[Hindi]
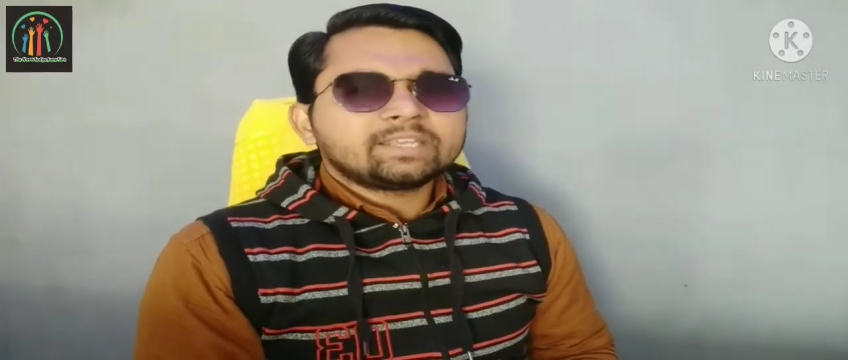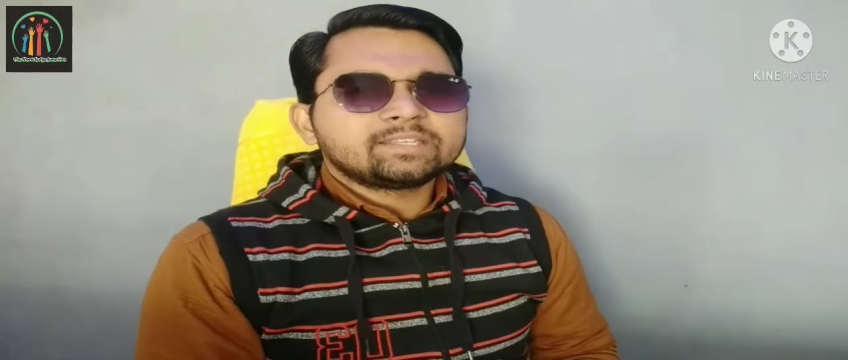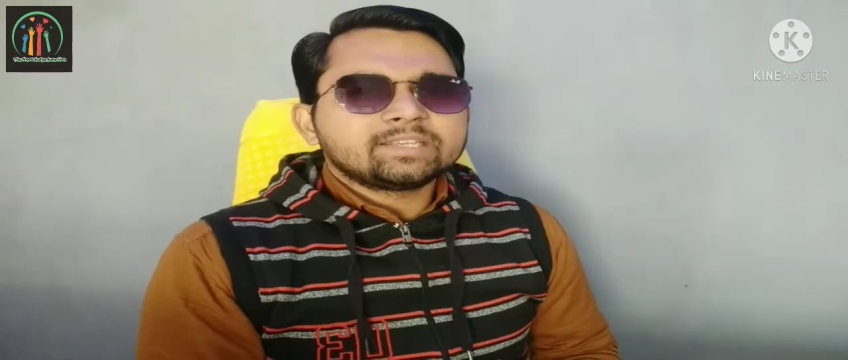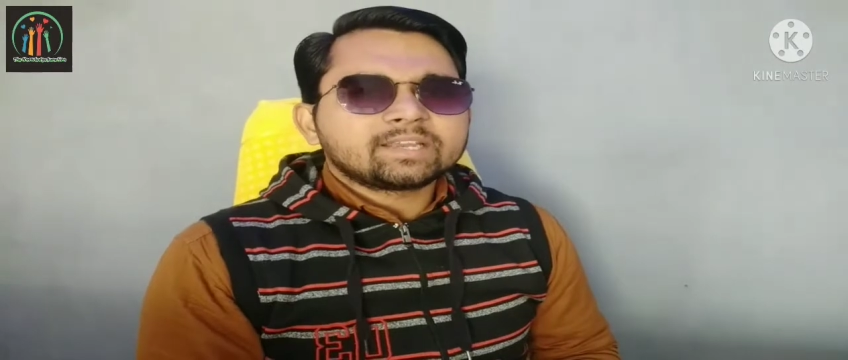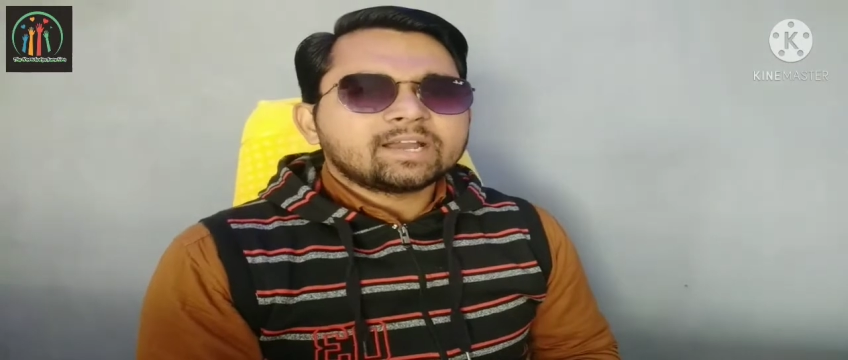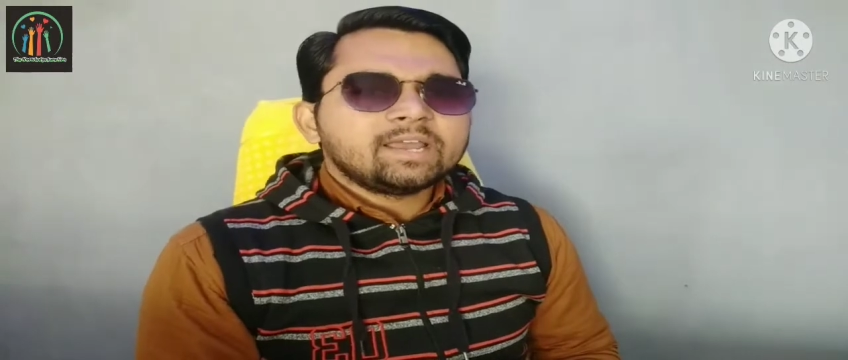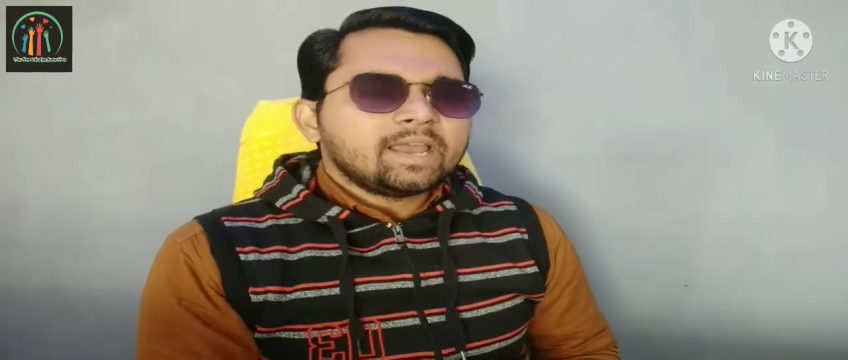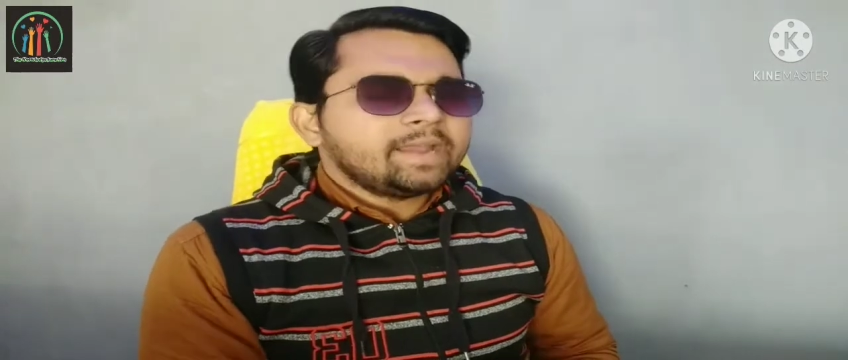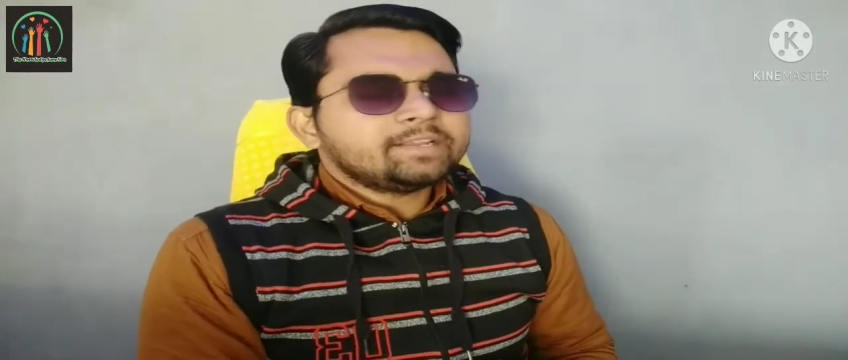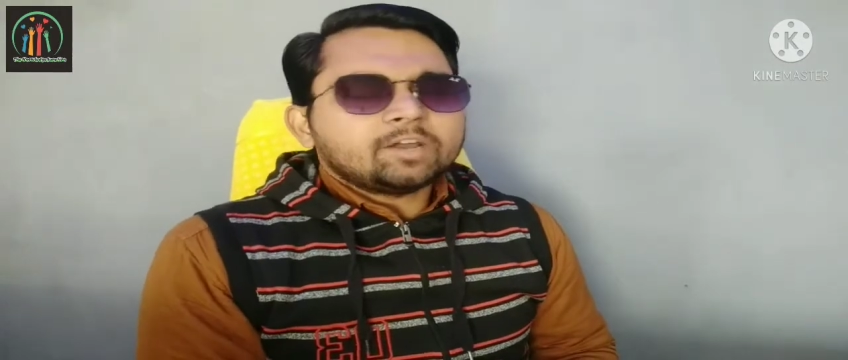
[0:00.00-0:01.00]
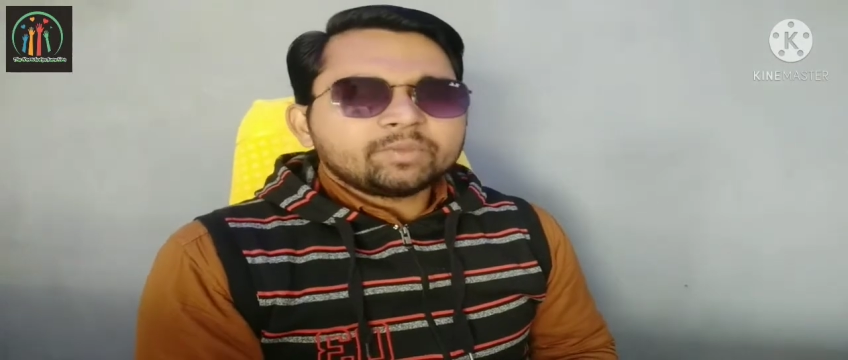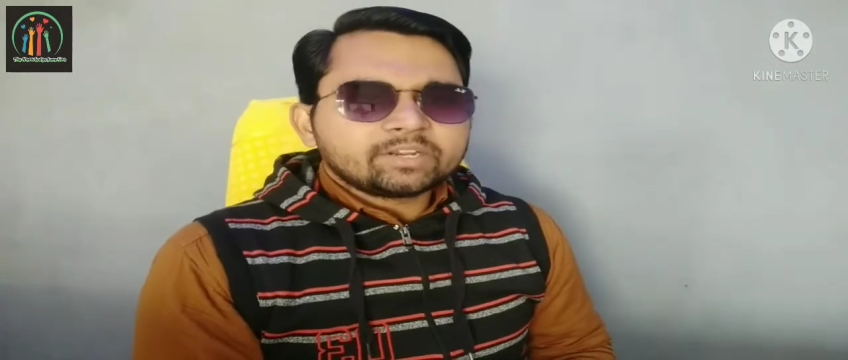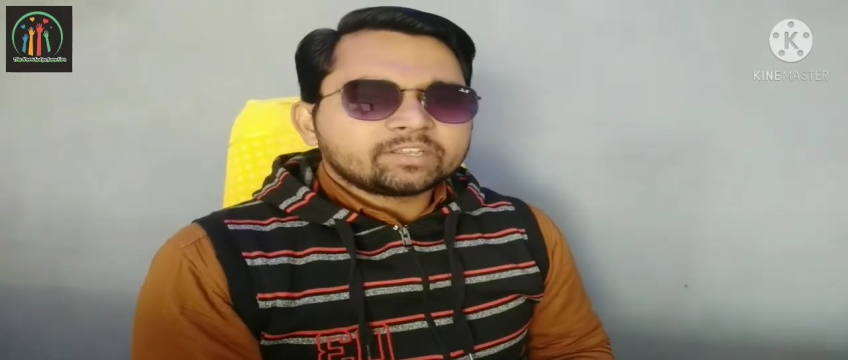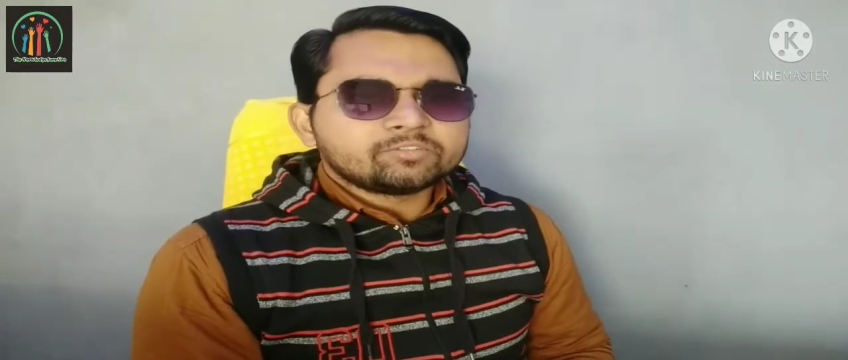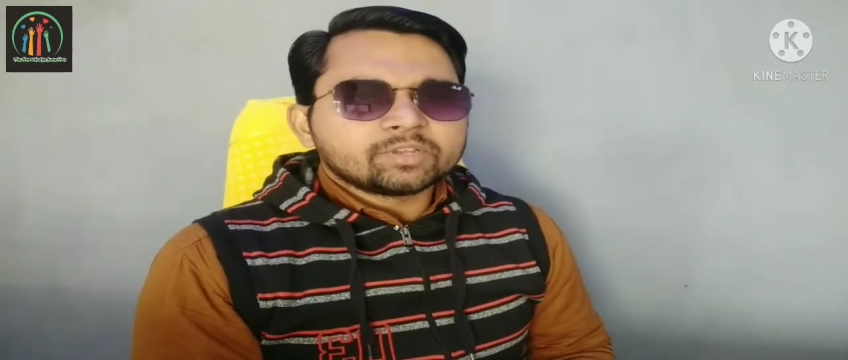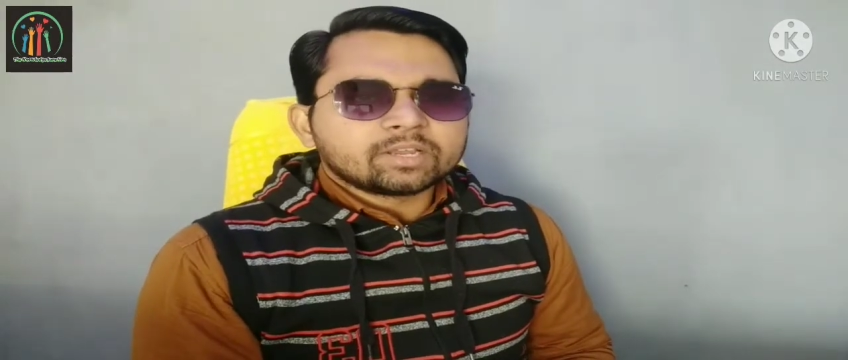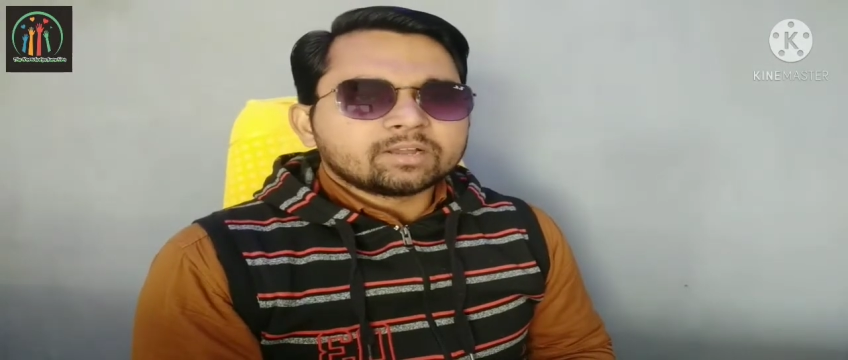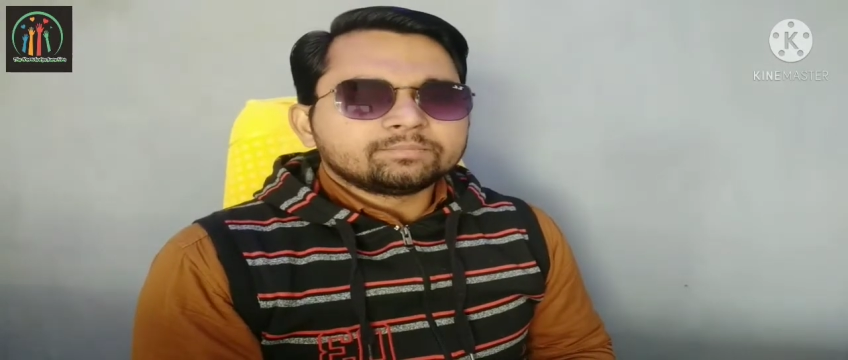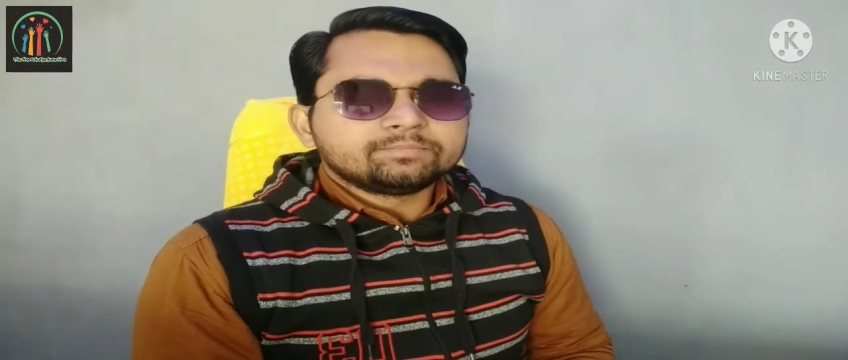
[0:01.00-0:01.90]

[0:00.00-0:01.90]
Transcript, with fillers: कीजिएगा एंड कमेंट कीजिएगा